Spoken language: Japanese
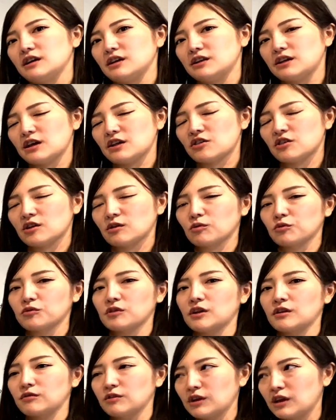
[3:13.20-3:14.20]
大事なこと
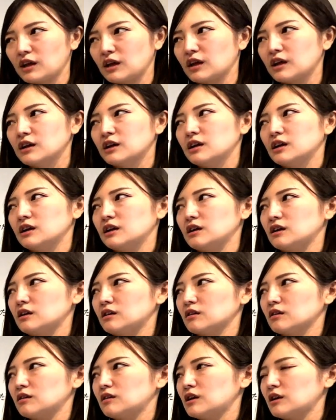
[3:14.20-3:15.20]
なので、
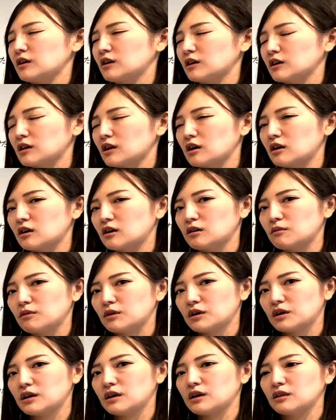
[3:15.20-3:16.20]
やり方
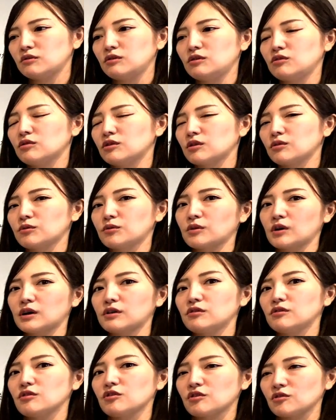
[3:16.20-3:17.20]
はいろんなことがあ
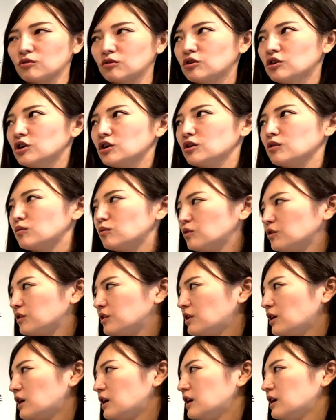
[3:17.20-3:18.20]
るにしろ、こういっ
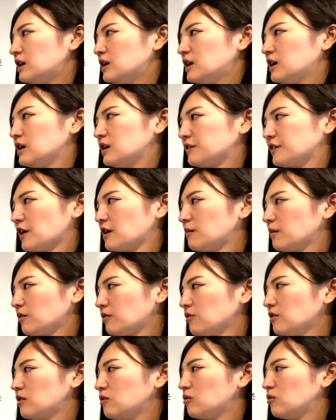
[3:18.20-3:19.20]
た裁判
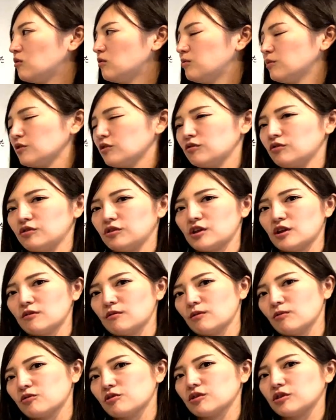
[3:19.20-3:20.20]
所や法務局に電
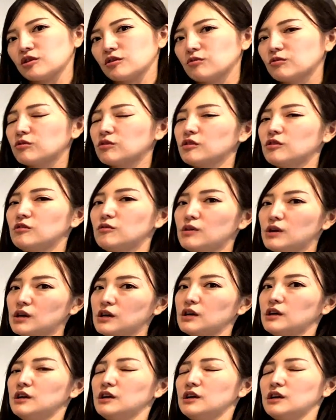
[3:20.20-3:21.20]
話をして聞くっていうの
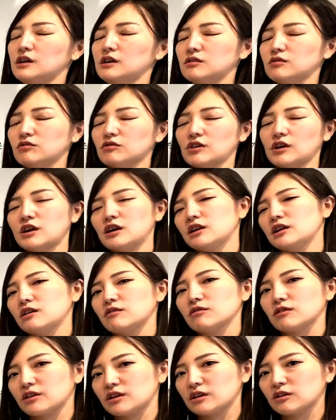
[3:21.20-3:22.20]
は、一つありな
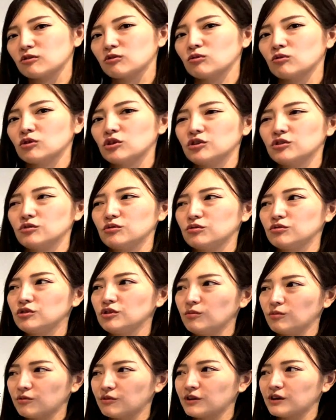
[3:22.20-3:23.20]
のかなというふうに
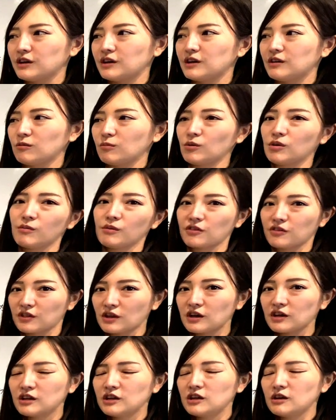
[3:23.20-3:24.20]
もね、思いまし
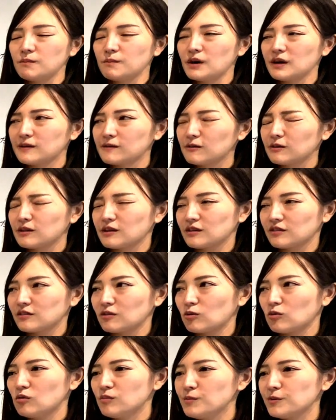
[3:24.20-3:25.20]
た。あとはね、その
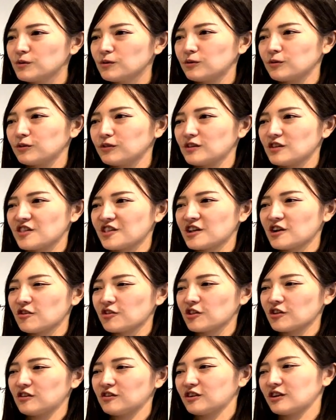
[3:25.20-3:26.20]
法務局って資格
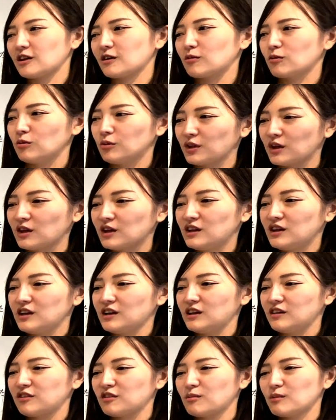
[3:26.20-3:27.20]
者には結構ね、
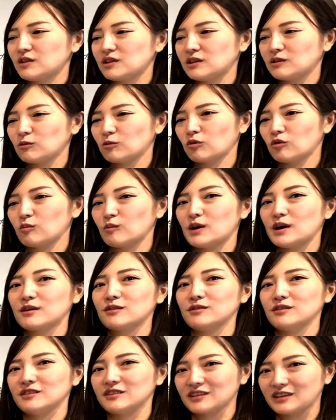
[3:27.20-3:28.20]
冷たいところもあ
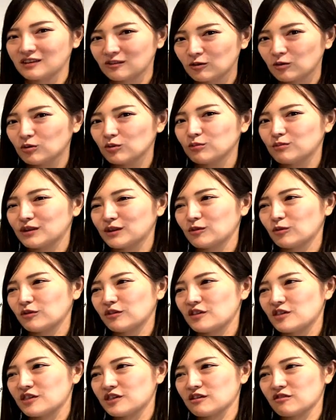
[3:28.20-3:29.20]
るんですけど、当
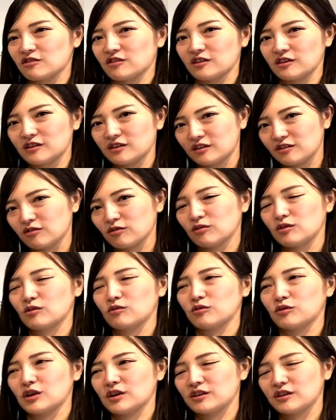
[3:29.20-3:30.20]
然資格者だからそんな
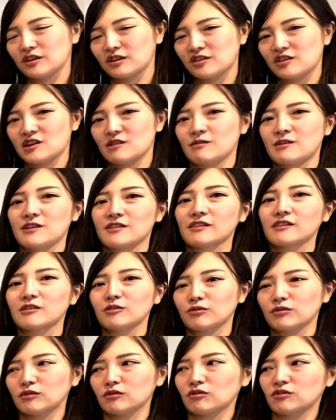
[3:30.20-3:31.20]
ことあなた調べなさい
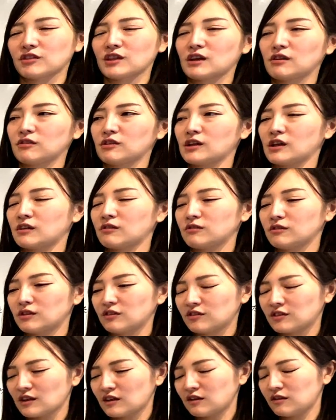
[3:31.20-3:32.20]
よっていうスタイルな
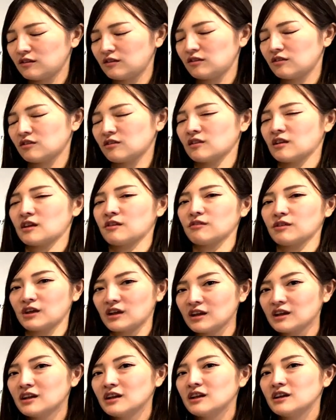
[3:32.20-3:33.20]
の
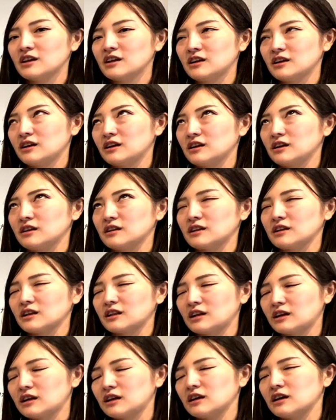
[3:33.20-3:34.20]
ね、た
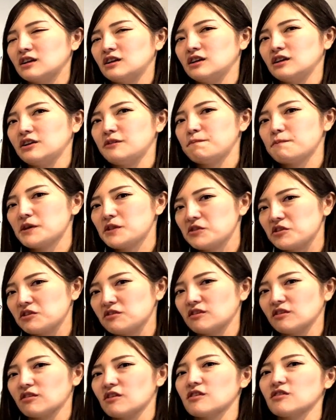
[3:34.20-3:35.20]
だ一般人
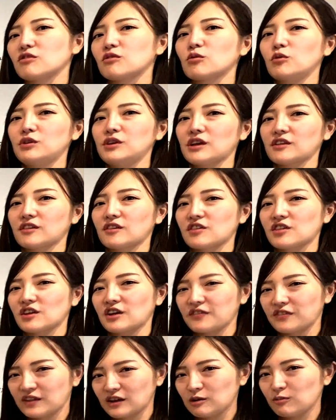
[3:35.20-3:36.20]
はねすごい優し
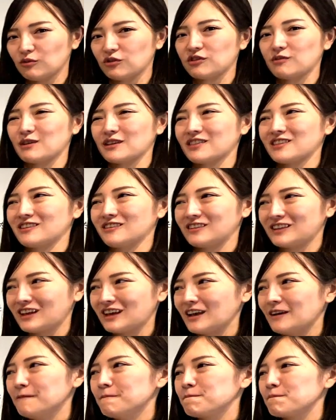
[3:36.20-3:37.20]
かったりもしますの
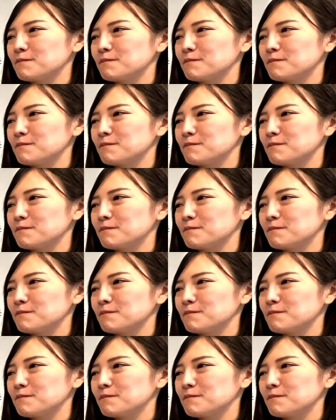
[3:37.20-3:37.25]
で、